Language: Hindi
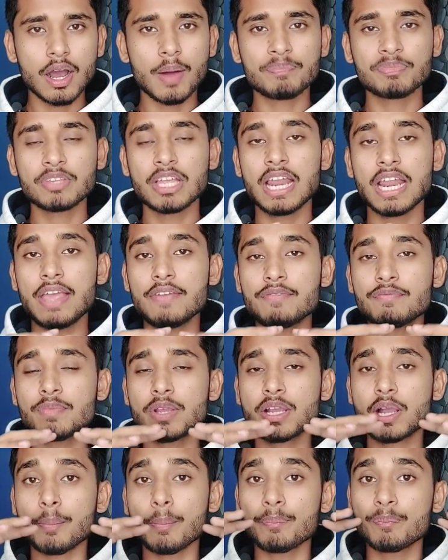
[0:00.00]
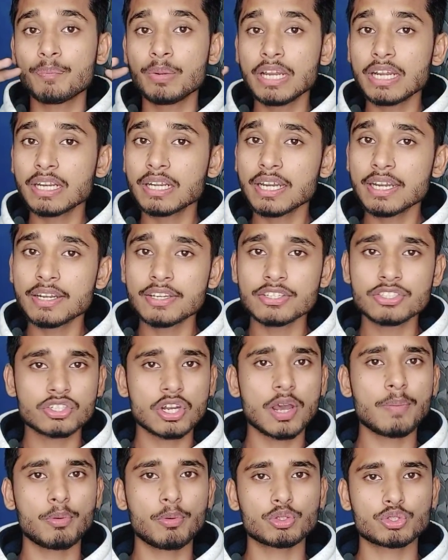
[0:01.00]
अपने लाइफ में कंप्लीटली
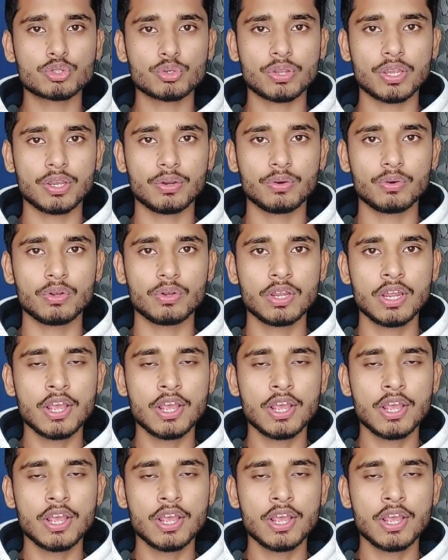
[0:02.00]
डिस्टर्ब हो चुके हो